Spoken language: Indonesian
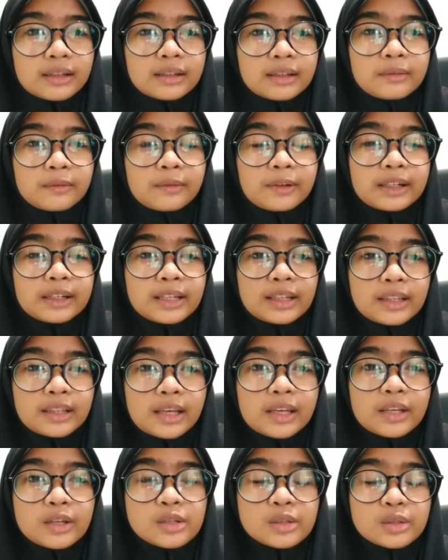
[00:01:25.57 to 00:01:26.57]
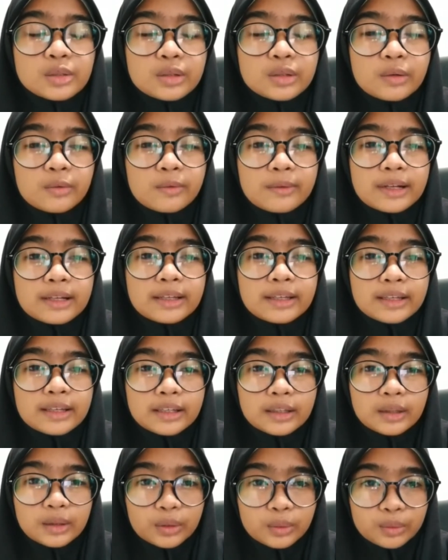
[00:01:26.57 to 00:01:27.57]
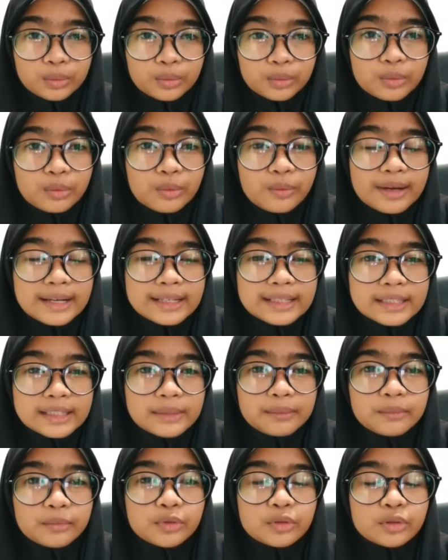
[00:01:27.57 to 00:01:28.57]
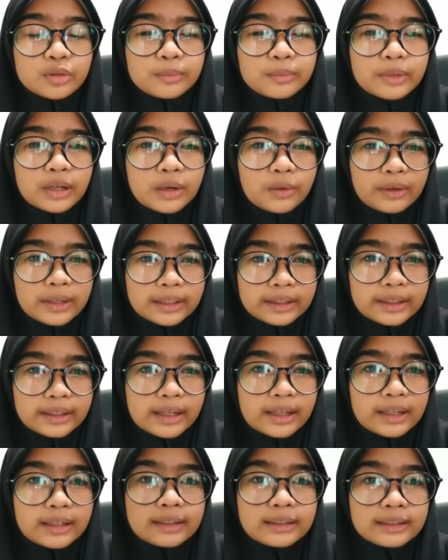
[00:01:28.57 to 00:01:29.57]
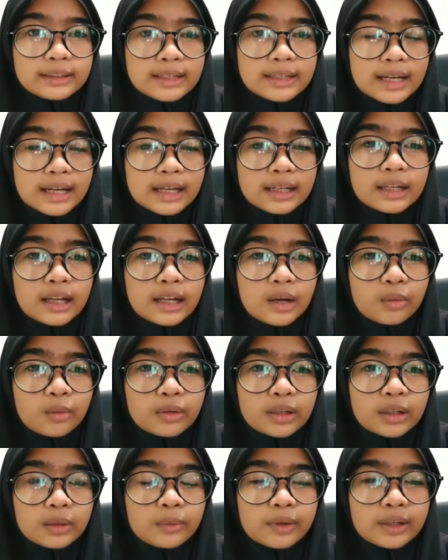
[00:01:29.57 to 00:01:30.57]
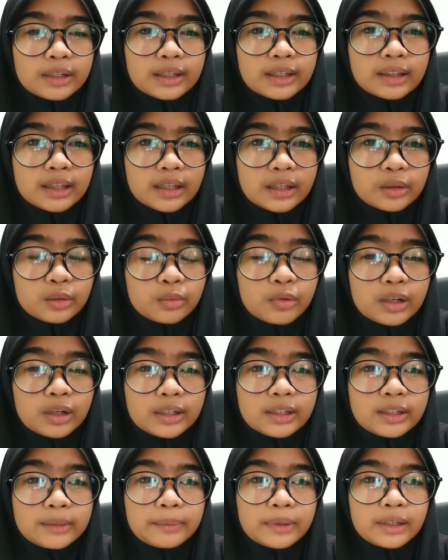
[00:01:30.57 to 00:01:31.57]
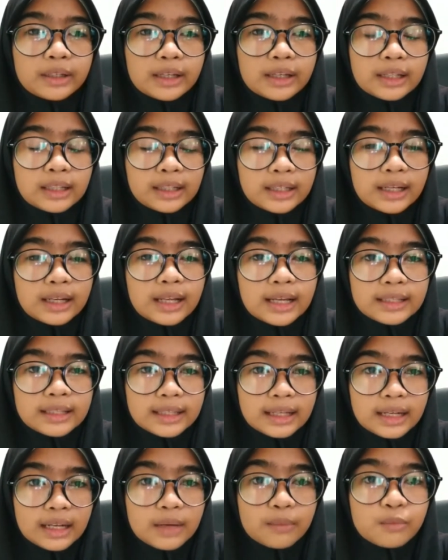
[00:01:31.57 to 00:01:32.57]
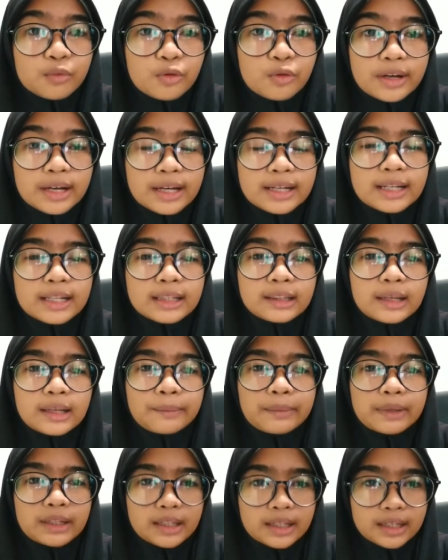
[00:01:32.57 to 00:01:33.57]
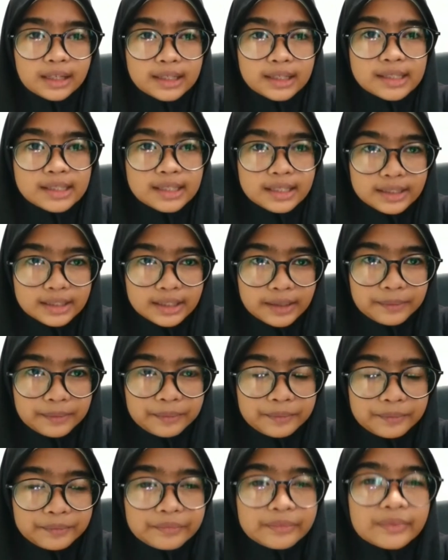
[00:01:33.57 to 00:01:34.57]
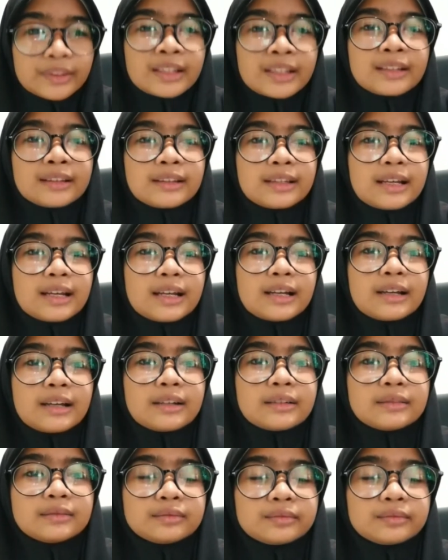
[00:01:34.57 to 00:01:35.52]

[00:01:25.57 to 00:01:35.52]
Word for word: wanita yang sudah balik itu wajib menutup auratnya dan aurat wanita itu boleh diperlihatkan hanyalah muka dan telapak tangan saja." Nah,